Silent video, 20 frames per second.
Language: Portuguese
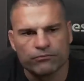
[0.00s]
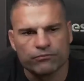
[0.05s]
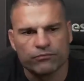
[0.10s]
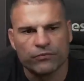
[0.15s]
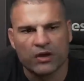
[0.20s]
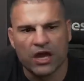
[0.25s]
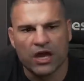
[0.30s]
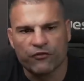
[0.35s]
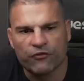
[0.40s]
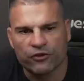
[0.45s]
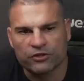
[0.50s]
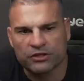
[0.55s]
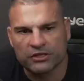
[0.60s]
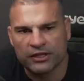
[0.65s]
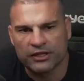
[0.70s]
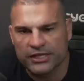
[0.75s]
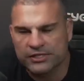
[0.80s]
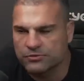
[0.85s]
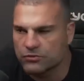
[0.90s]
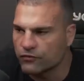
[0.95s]
Mas falta
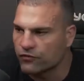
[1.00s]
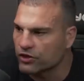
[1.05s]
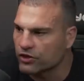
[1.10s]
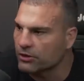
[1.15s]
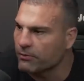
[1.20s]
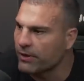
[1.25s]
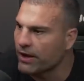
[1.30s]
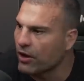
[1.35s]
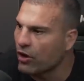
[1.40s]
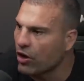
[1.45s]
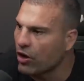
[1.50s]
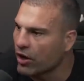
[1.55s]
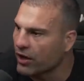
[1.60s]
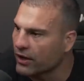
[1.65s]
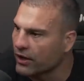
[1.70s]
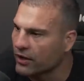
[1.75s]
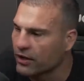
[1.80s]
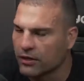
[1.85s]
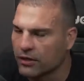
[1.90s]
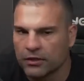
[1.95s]
10 minutos, falta meia
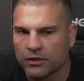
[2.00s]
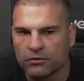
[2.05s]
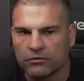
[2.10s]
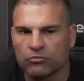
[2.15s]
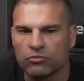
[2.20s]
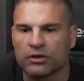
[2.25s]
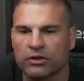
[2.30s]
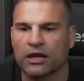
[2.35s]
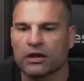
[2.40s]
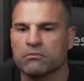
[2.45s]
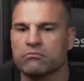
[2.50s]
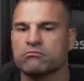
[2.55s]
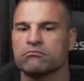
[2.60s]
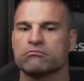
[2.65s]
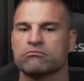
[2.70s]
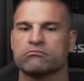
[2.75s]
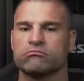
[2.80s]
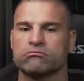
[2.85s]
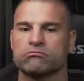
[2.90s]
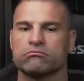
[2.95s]
hora. O cara
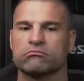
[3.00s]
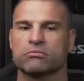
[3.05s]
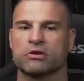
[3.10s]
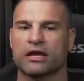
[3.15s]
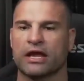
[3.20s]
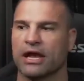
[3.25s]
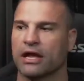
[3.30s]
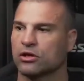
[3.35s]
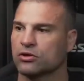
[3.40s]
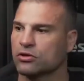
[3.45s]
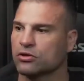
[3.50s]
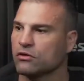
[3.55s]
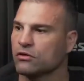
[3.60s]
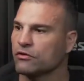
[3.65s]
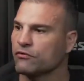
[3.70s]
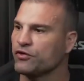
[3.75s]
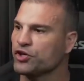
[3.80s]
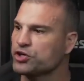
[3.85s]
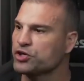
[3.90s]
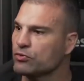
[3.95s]
quieto,
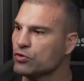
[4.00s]
20